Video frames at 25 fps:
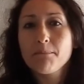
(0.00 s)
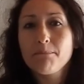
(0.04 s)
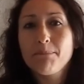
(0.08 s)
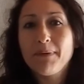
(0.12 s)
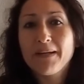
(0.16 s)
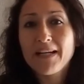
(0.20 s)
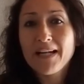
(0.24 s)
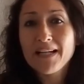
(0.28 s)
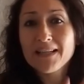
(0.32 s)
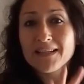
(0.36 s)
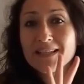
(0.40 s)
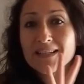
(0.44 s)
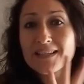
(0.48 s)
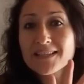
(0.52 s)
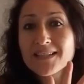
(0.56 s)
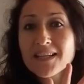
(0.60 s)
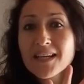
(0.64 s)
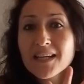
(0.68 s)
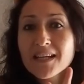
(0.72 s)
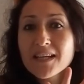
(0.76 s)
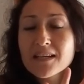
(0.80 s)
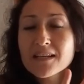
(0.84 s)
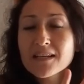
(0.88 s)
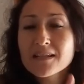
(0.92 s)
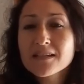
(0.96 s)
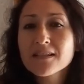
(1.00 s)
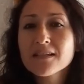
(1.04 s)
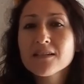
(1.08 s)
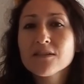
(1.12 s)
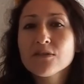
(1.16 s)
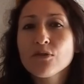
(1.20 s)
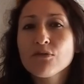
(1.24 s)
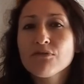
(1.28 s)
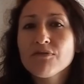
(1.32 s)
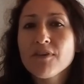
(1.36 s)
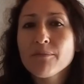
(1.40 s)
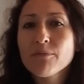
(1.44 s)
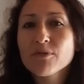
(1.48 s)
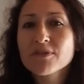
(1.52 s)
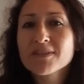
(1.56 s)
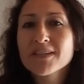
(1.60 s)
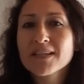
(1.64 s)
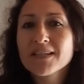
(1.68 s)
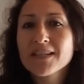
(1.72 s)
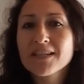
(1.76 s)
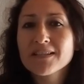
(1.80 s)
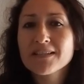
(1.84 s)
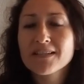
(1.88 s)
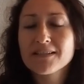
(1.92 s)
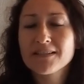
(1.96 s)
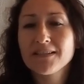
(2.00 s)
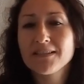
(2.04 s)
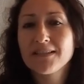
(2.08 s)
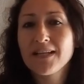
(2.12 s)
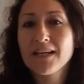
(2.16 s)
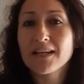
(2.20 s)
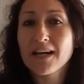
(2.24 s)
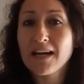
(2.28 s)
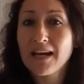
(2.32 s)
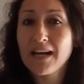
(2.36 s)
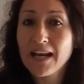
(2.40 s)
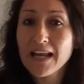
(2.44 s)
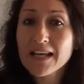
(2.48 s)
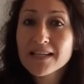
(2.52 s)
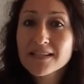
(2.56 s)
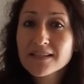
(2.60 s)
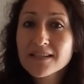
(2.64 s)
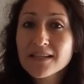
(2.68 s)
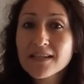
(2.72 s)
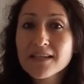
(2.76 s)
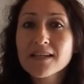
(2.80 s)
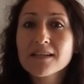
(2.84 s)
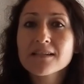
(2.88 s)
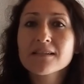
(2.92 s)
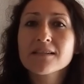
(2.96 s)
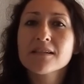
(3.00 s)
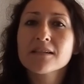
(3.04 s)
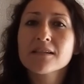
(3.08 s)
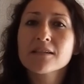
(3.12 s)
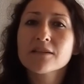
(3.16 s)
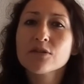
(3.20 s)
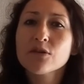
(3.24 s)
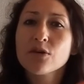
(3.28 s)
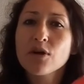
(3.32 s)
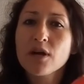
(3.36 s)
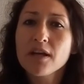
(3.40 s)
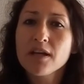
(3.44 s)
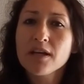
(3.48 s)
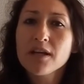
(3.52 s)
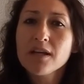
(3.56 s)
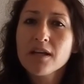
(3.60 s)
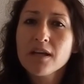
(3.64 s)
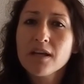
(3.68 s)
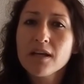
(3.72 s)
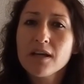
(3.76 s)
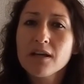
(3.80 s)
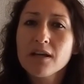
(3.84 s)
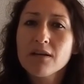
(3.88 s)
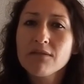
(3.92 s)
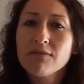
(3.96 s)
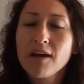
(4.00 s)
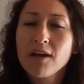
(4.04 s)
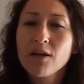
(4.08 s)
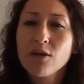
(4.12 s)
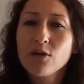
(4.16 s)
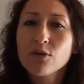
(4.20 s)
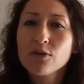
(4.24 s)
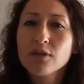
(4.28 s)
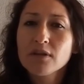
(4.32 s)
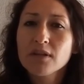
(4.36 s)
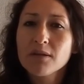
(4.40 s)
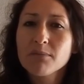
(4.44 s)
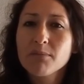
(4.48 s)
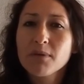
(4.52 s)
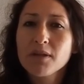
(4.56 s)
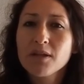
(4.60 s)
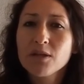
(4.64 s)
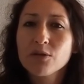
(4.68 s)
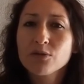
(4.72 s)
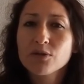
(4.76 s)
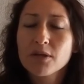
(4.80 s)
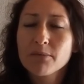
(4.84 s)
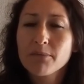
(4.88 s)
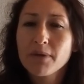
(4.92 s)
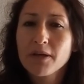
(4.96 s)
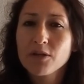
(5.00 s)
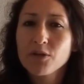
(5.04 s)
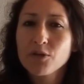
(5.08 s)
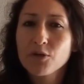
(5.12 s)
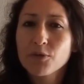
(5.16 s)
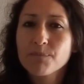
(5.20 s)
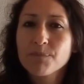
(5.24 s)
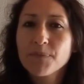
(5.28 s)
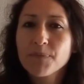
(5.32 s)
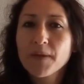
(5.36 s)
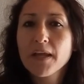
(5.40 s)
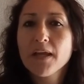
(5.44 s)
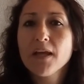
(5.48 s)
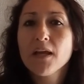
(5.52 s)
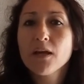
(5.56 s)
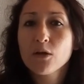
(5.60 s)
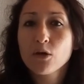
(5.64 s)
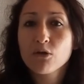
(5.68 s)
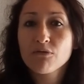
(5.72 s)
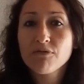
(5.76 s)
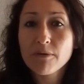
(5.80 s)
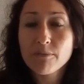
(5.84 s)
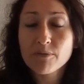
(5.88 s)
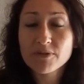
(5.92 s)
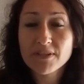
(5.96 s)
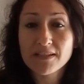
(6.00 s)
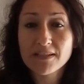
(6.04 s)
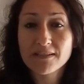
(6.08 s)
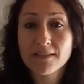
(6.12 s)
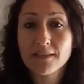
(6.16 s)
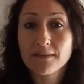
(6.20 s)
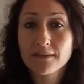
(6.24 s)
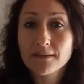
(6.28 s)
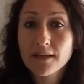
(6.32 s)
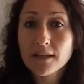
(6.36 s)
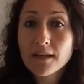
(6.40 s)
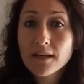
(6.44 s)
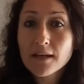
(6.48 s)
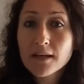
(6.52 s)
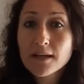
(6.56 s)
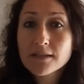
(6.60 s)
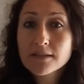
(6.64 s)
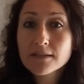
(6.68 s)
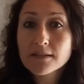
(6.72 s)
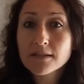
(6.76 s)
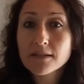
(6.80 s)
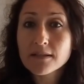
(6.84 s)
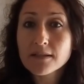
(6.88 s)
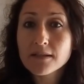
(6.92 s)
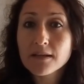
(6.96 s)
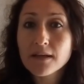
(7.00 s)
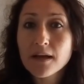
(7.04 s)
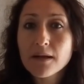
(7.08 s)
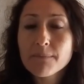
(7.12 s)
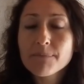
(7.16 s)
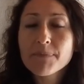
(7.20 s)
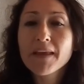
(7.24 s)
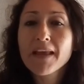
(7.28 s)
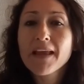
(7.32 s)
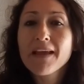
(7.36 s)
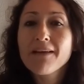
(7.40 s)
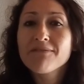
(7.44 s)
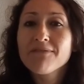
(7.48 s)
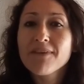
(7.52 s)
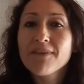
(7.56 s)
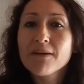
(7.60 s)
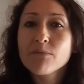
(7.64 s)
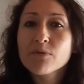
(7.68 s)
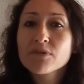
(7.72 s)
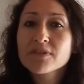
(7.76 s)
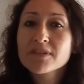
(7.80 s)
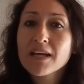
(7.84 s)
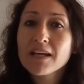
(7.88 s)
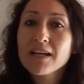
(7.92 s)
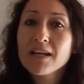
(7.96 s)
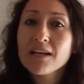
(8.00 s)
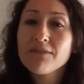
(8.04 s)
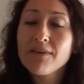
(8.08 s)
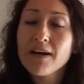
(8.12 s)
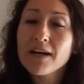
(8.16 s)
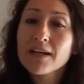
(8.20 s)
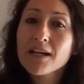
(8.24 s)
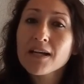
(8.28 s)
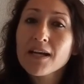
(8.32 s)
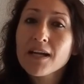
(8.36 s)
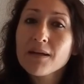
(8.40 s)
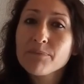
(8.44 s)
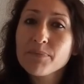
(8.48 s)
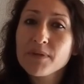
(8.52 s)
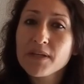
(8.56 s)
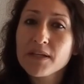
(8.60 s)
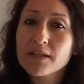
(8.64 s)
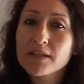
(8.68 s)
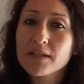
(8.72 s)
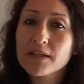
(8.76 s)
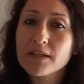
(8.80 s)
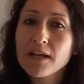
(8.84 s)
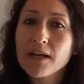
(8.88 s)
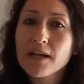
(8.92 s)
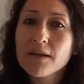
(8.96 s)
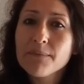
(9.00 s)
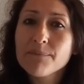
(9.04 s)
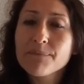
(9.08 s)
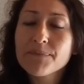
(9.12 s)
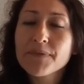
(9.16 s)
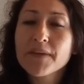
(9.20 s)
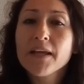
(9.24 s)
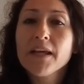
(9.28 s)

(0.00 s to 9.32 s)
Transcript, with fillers: Para el tercer ejercicio vamos a necesitar la silla, ¿cierto? Y el balón de medio tamaño. Nos vamos a sentar en la silla, vamos a elevar la pierna